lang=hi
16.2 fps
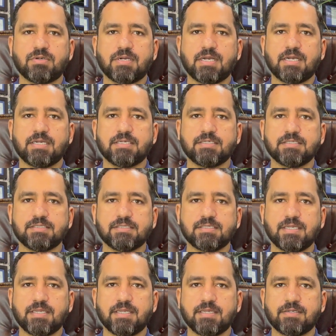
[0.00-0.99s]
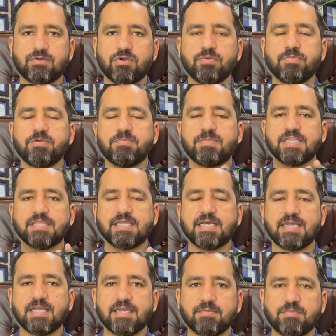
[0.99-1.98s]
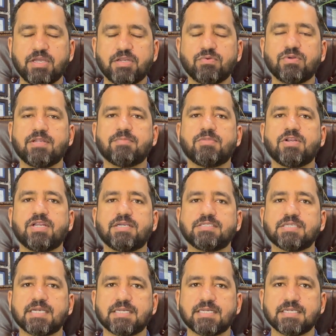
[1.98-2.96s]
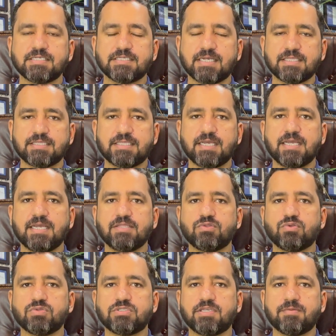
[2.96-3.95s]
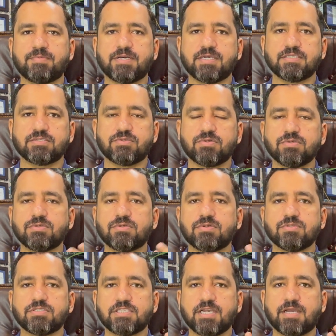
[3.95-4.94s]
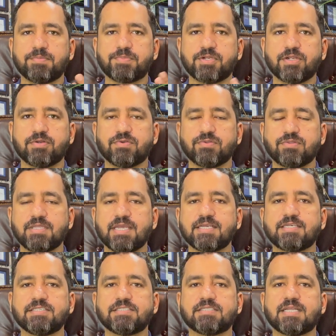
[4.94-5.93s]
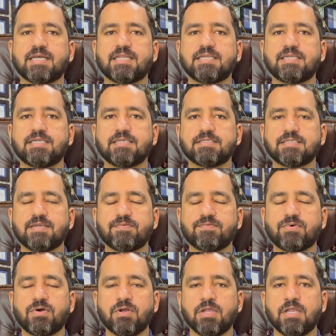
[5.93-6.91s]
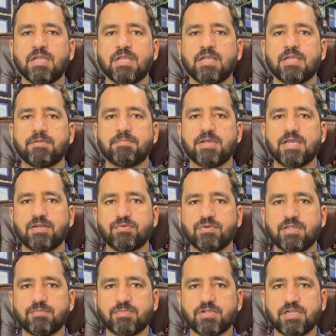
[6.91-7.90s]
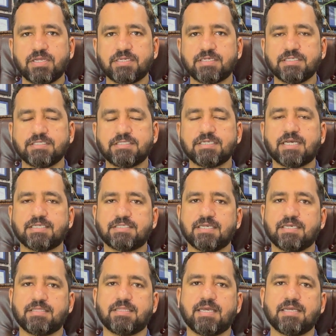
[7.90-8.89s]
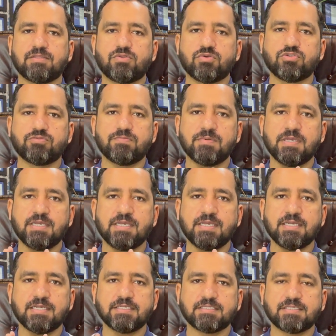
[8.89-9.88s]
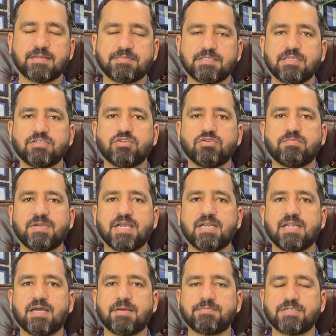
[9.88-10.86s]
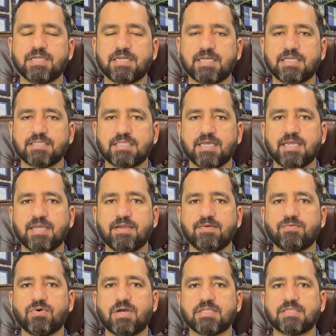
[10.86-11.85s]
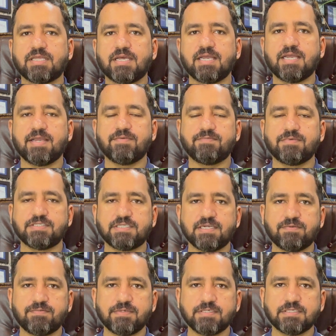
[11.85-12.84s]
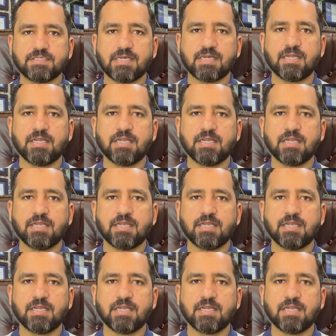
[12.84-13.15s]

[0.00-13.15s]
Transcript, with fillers: आ, एक कोई भी बंदा है बैरून मलक जाना चाहता है तो उसके पास कौन कौन से ऑप्शन होते हैं किस तरीके से वो बैरून मलक जा सकता है तो उसमें सबसे जो पहला ऑप्शन आता है वो आता है विज़िट वीज़ा